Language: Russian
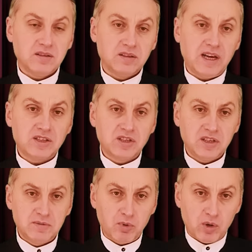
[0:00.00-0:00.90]
Также
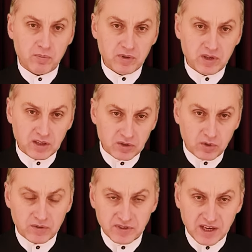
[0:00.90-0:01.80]
есть проповедь о
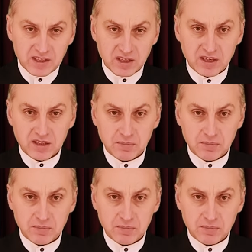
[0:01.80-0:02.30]
четырех всадниках